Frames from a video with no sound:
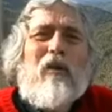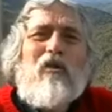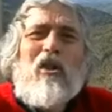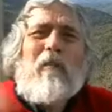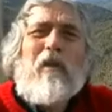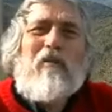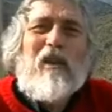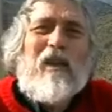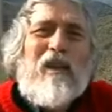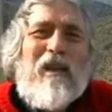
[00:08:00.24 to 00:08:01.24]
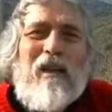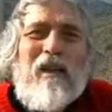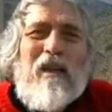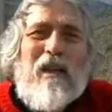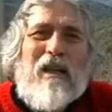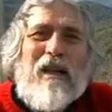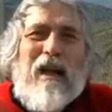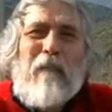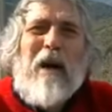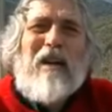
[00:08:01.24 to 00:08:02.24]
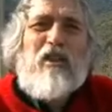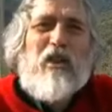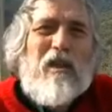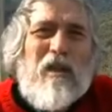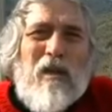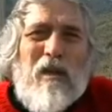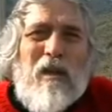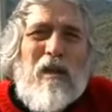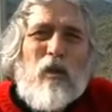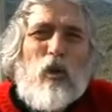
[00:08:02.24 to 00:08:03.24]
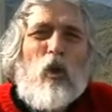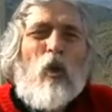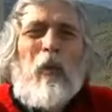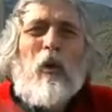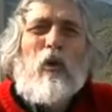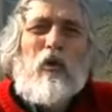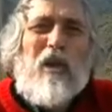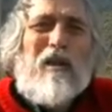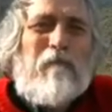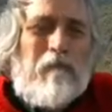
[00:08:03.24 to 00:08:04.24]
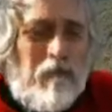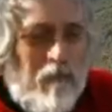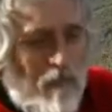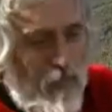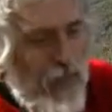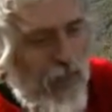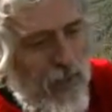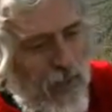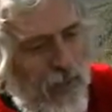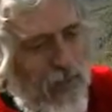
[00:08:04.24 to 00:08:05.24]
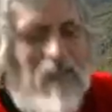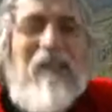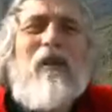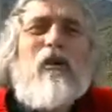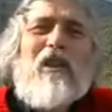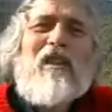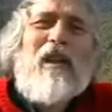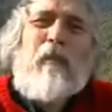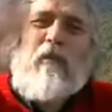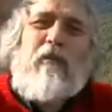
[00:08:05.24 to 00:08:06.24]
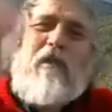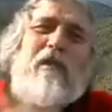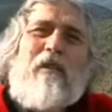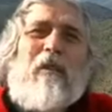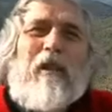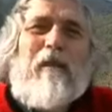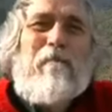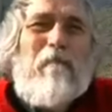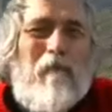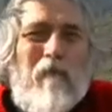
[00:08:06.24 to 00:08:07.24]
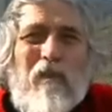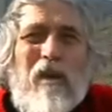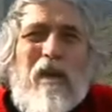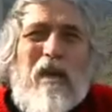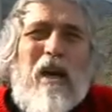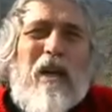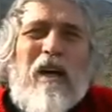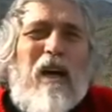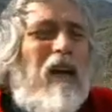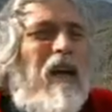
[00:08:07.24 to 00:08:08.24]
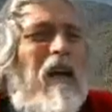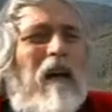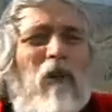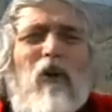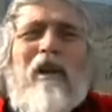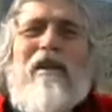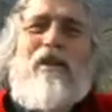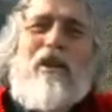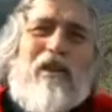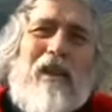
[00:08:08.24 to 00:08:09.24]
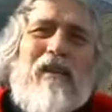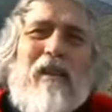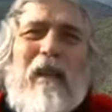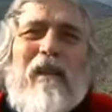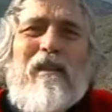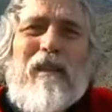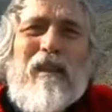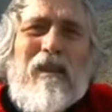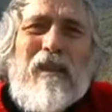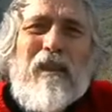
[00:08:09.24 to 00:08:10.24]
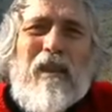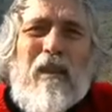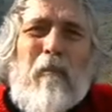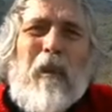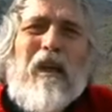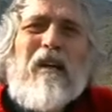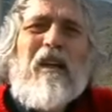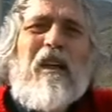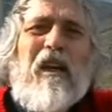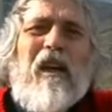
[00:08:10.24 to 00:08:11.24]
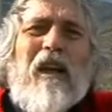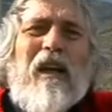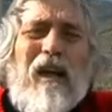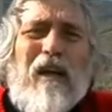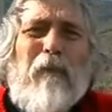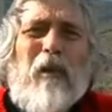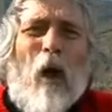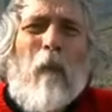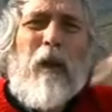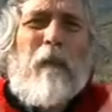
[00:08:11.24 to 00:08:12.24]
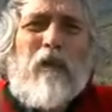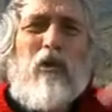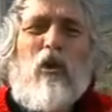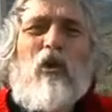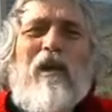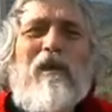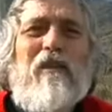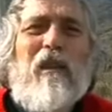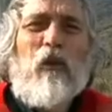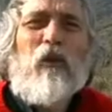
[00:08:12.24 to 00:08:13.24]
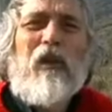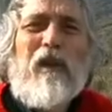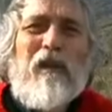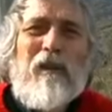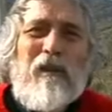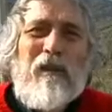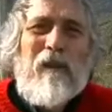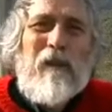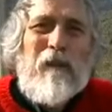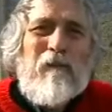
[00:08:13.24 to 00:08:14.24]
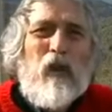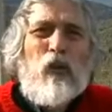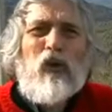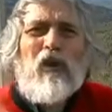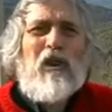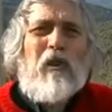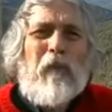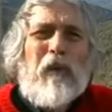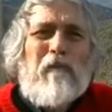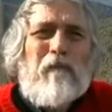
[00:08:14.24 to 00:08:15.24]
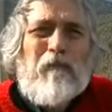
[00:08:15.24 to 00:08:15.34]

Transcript: consapevole, capace, scrupolosa, desiderosa della perfezione e che lavora incessantemente per arricchire la propria persona di valori, di tutti i tipi,